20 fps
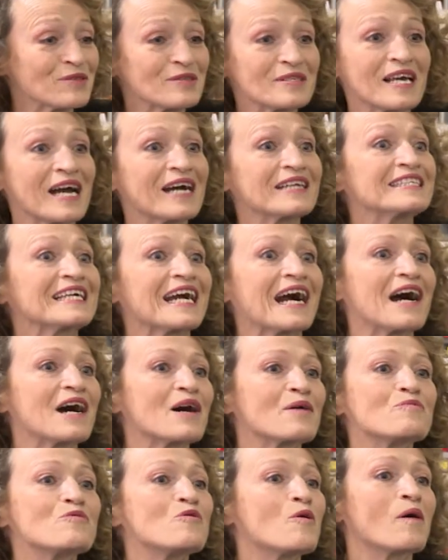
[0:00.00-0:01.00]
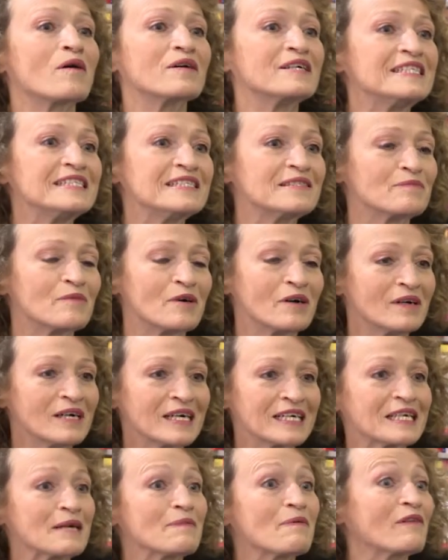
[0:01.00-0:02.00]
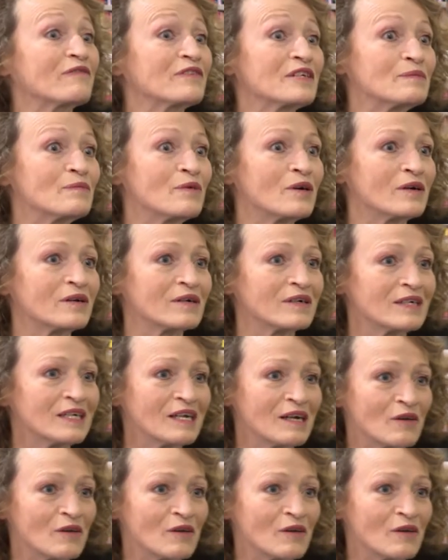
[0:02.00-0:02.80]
c'est un des rares mots en isme qui n'a pas fait de mort.